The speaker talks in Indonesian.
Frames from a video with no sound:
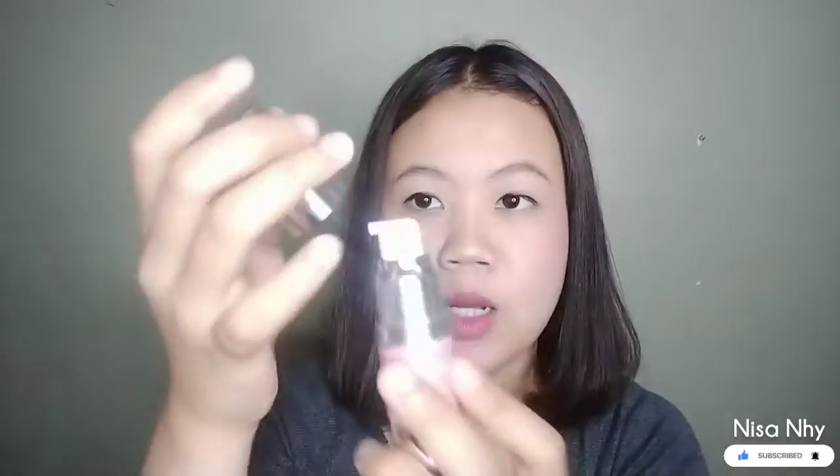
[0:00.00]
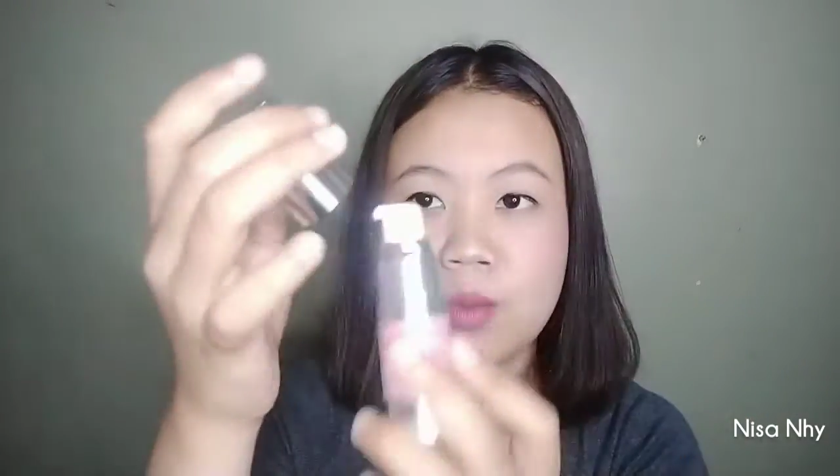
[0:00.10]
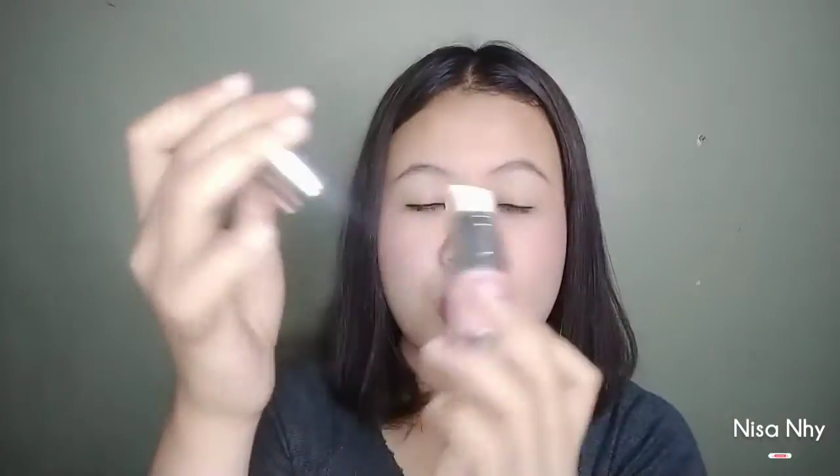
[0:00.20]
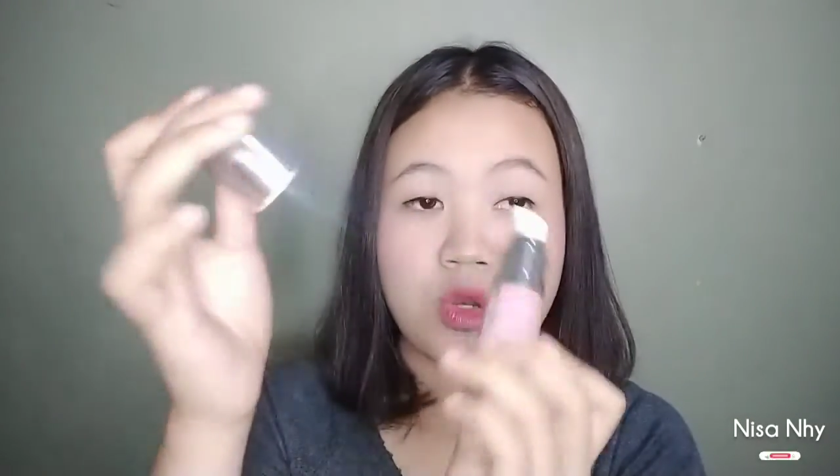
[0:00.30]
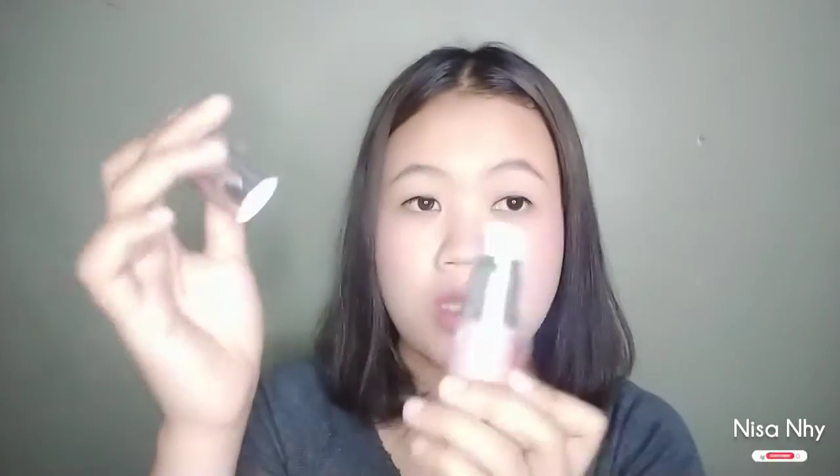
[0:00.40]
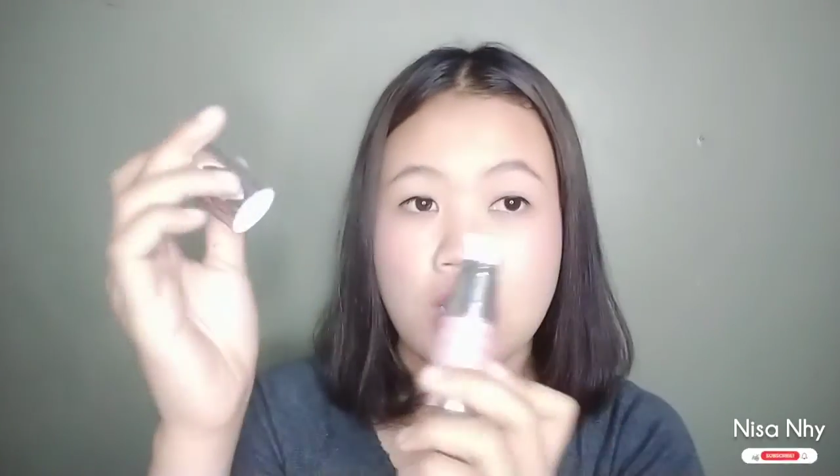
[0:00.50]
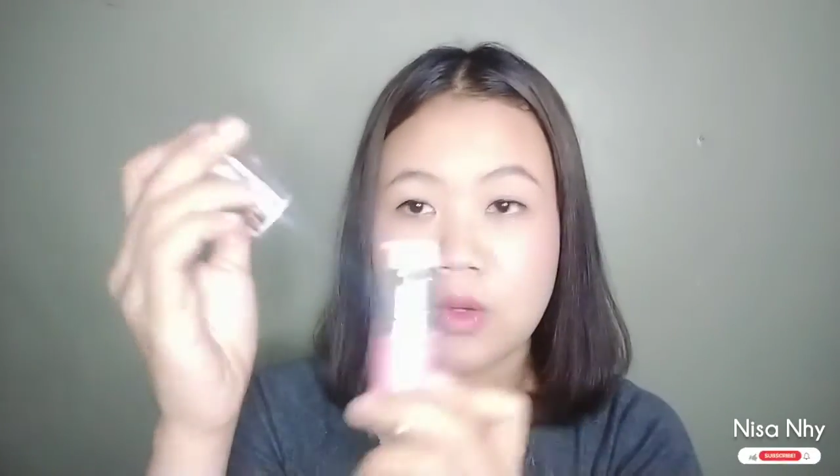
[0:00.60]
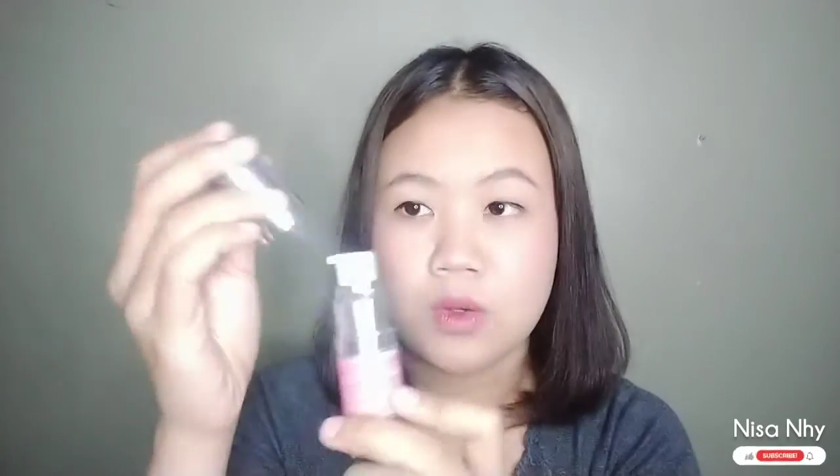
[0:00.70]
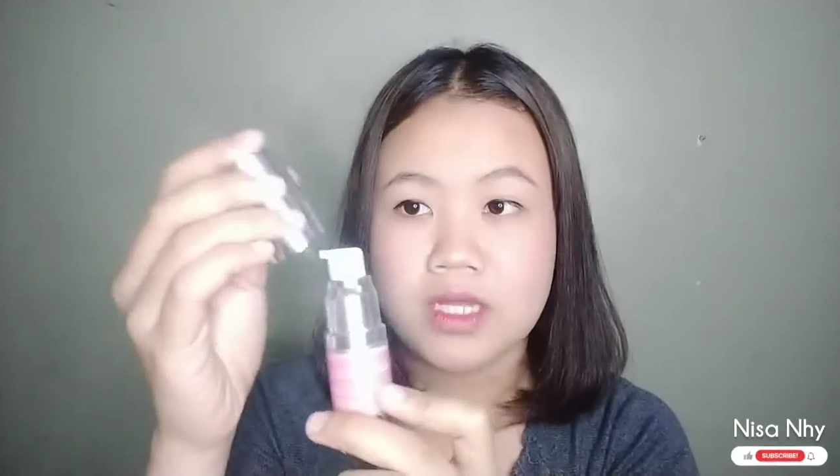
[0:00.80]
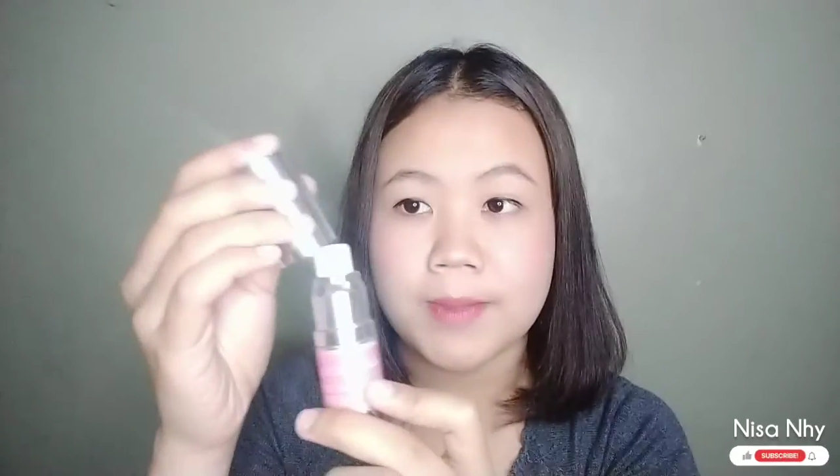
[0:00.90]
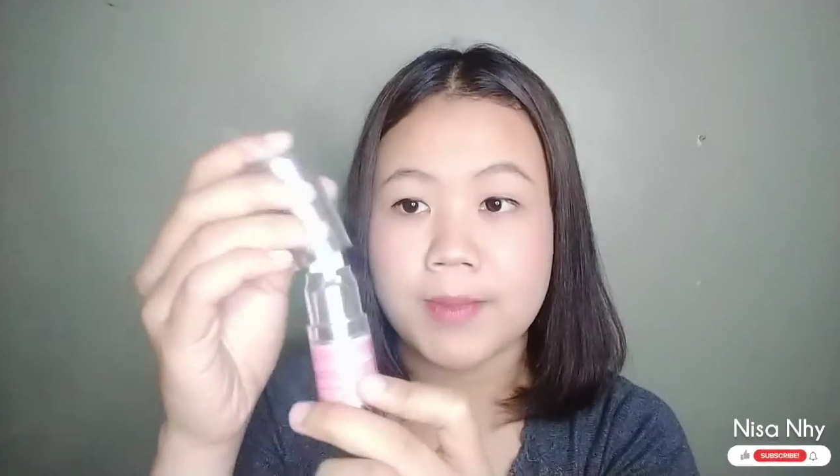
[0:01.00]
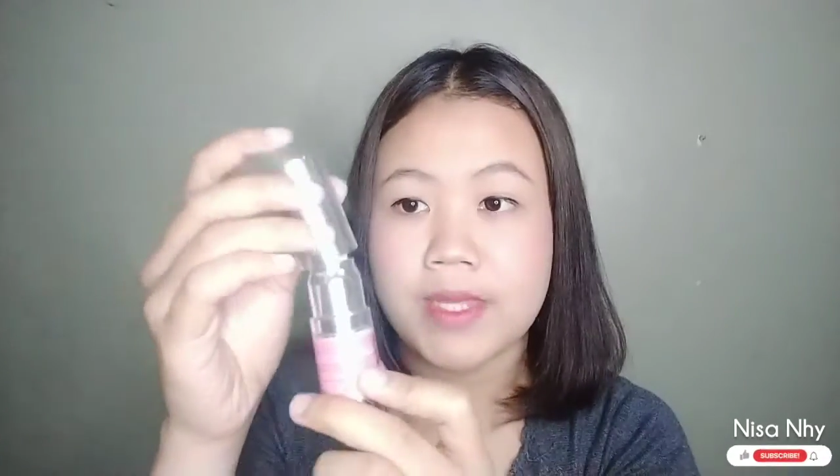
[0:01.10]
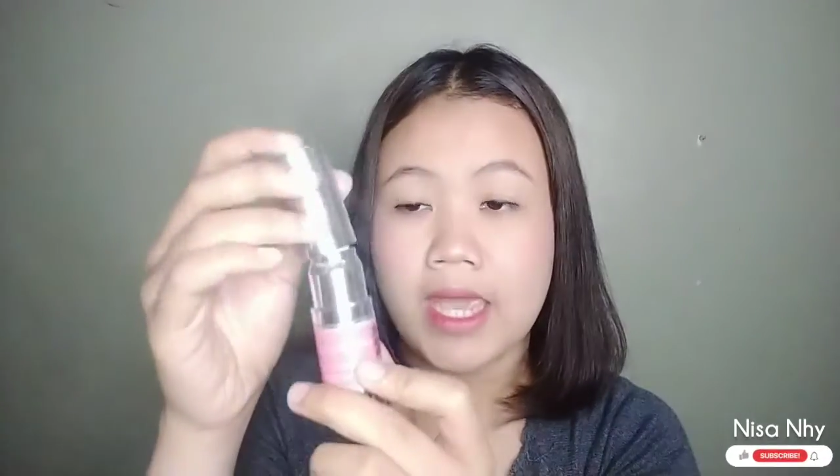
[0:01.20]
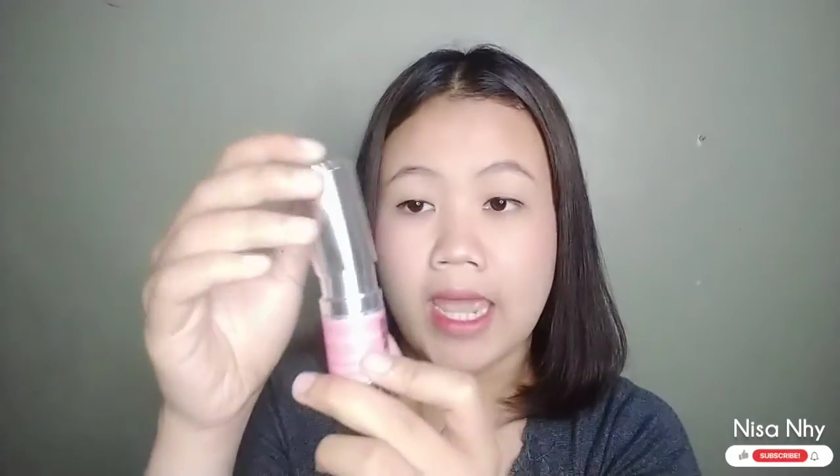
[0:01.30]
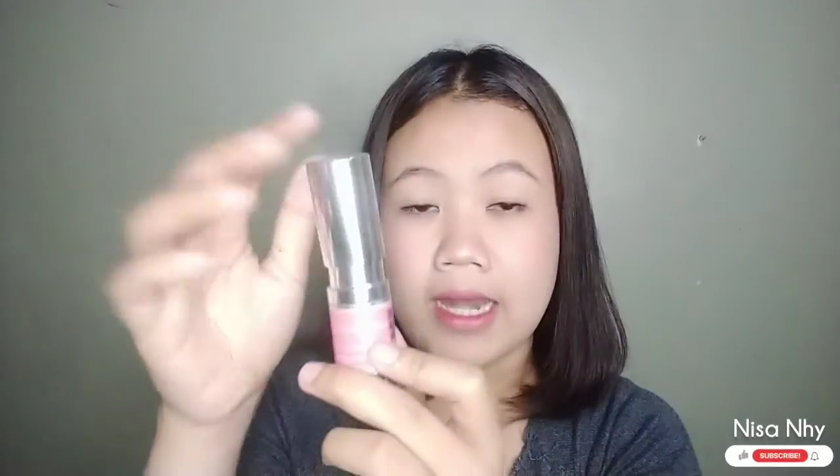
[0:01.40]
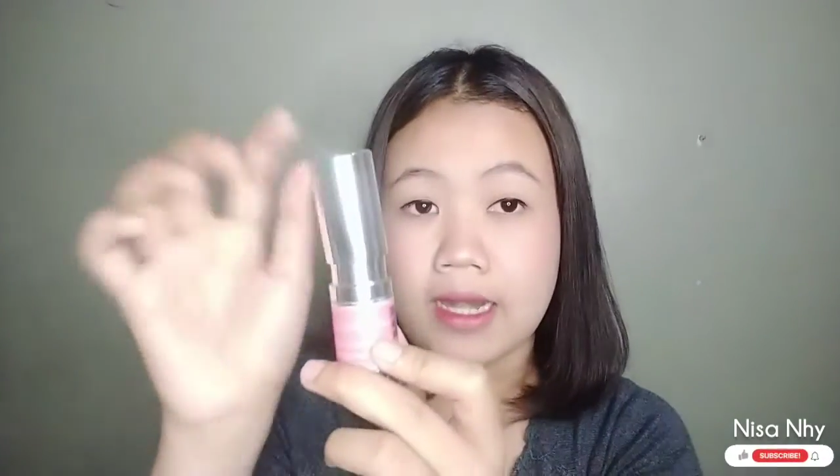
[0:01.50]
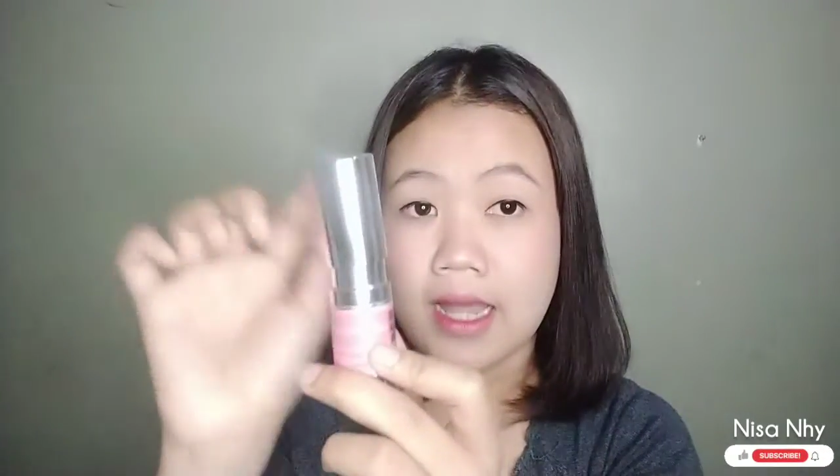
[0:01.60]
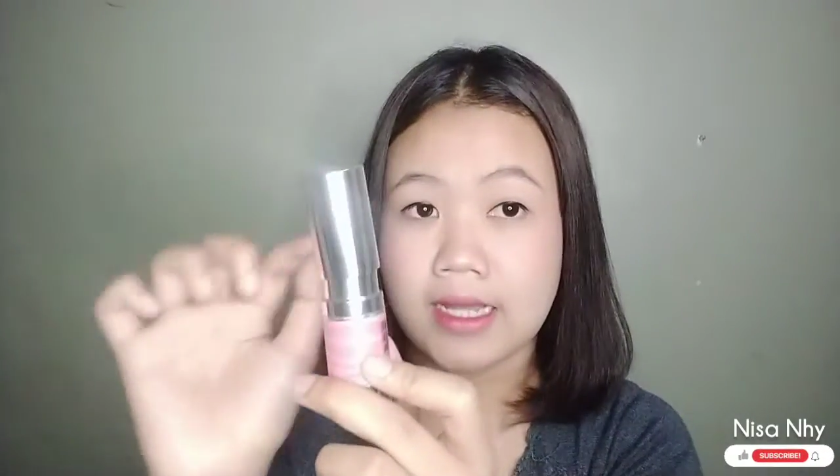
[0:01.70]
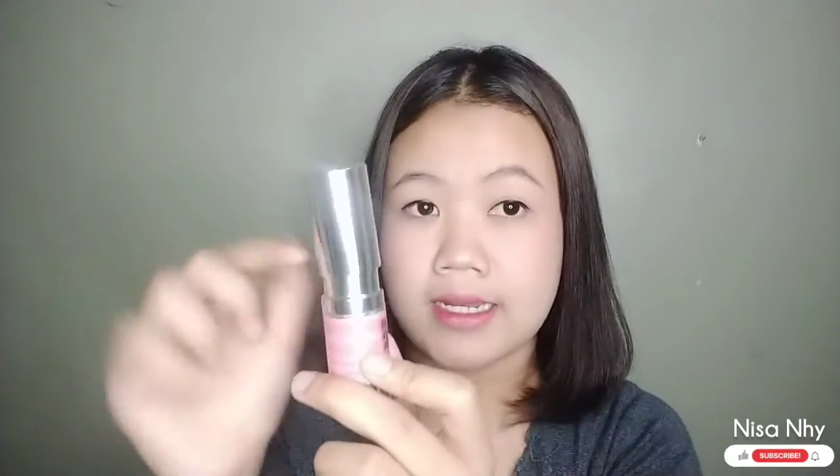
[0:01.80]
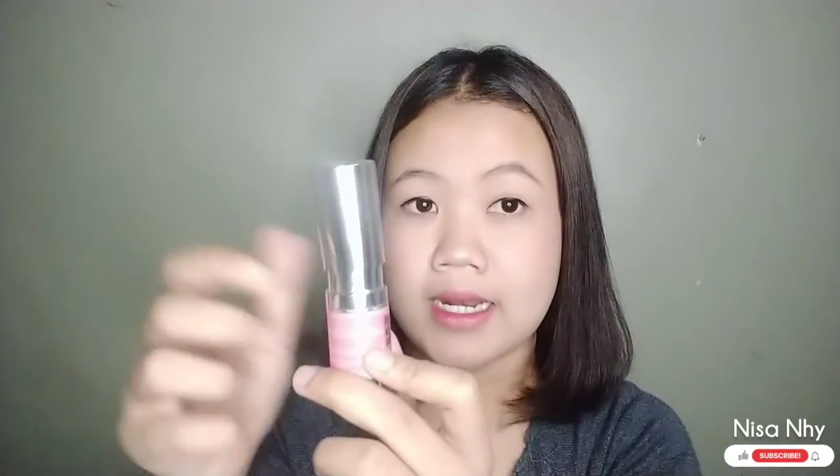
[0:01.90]
menurut aku lebih
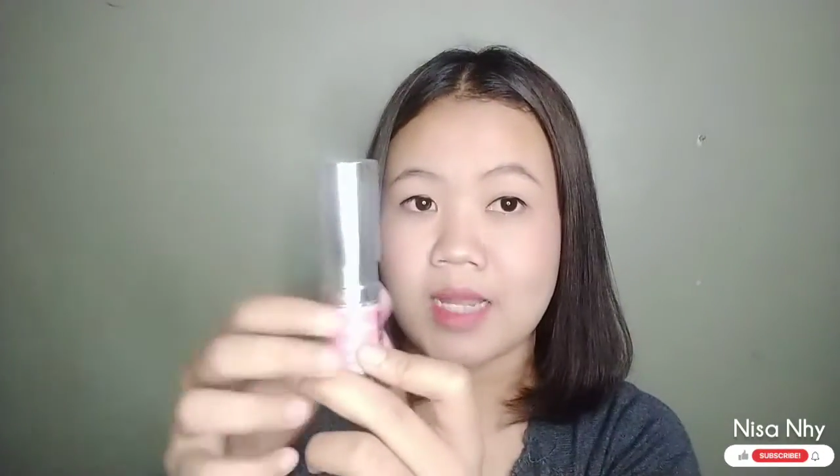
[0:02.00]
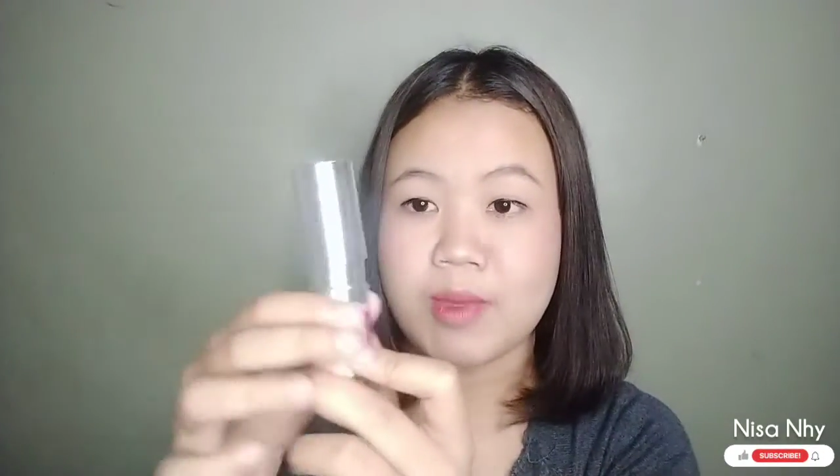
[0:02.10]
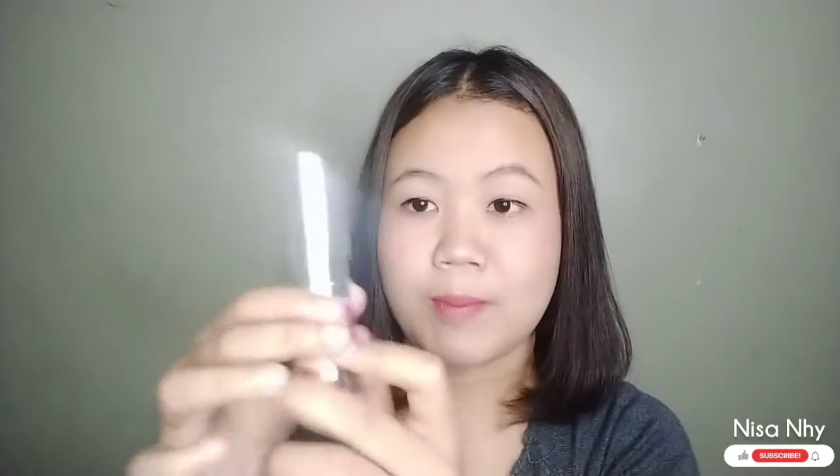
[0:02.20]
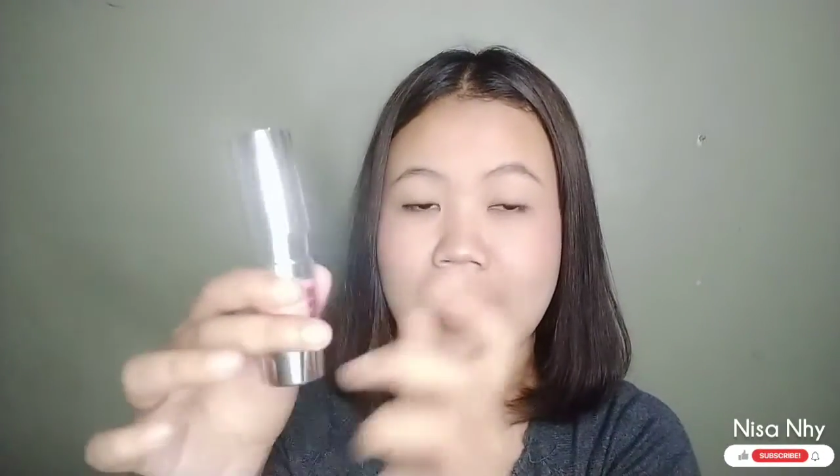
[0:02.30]
enak dan lebih